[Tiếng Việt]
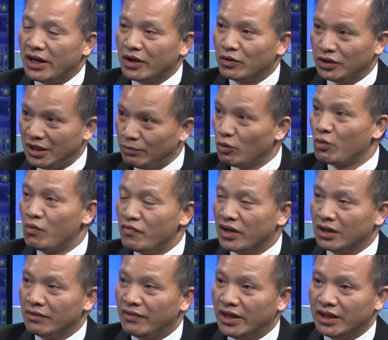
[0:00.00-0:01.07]
anh có tiếp tục công
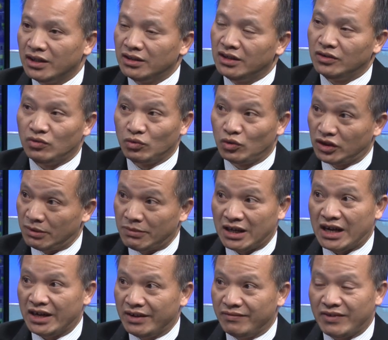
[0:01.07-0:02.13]
việc như vậy thì chúng tôi sẽ bắt
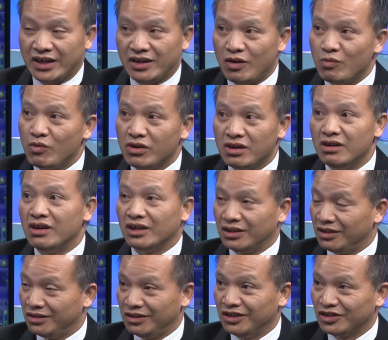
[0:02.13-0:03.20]
anh và anh không có cửa
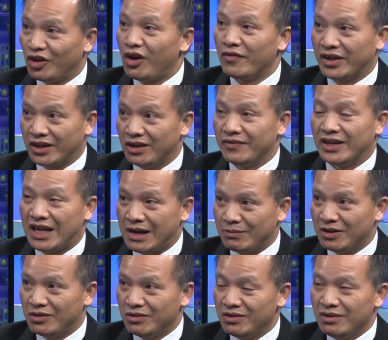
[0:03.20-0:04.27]
tự tự do về ở Việt Nam
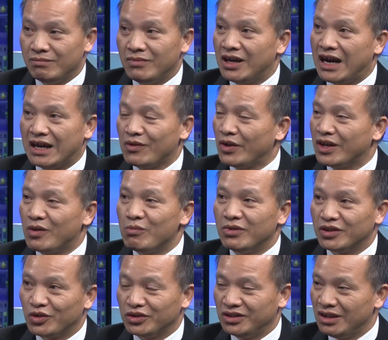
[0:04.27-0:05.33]
đâu mức án của anh không bao
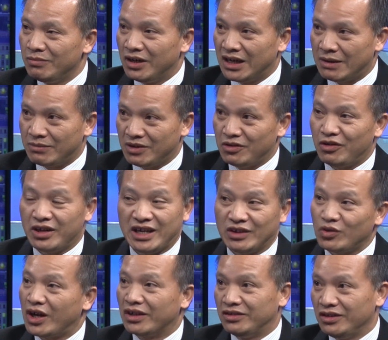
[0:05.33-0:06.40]
giờ có dưới 10 năm đâu họ đe
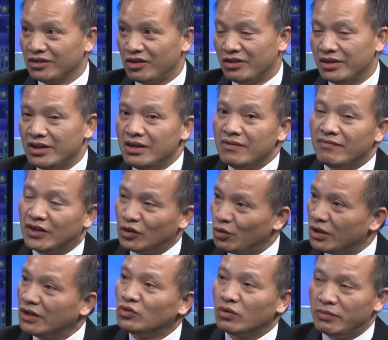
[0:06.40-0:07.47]
dọa là trước rồi và tôi cũng
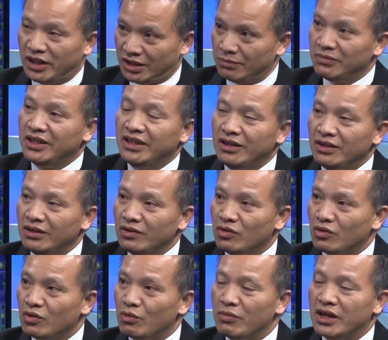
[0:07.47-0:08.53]
đã chuẩn bị tâm lý
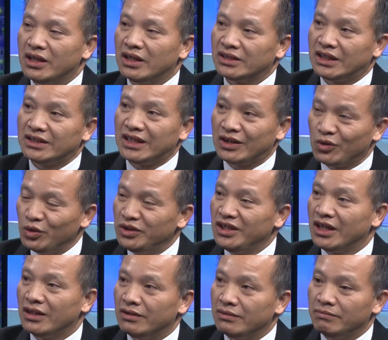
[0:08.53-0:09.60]
của mình để sẵn sàng đối
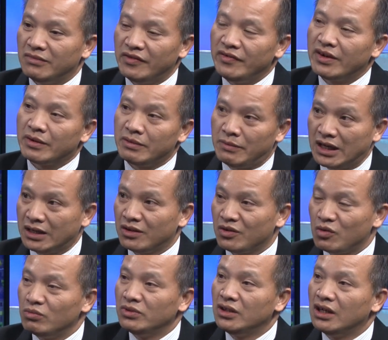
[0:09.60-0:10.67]
diện với việc bị bắt
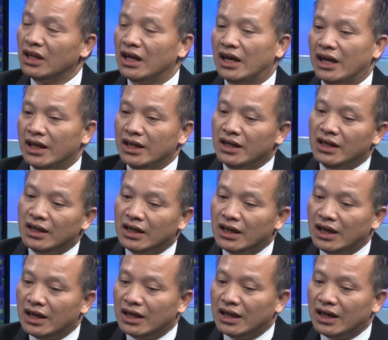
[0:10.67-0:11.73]
cũng như là
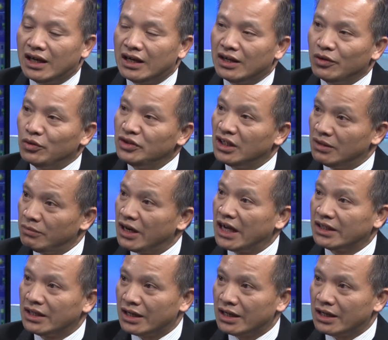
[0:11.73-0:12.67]
là là là đối diện với mức án rất là